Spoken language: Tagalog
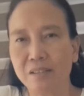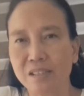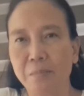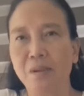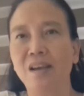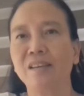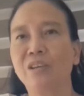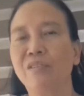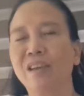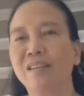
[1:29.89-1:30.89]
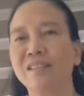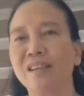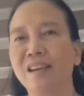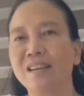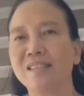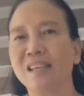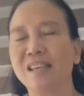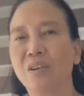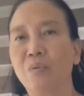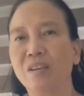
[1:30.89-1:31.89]
sa black yung hair niya kasi
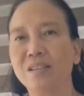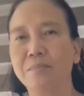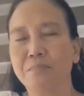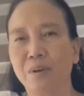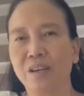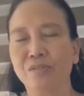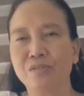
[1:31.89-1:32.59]
ginawa niyang brown.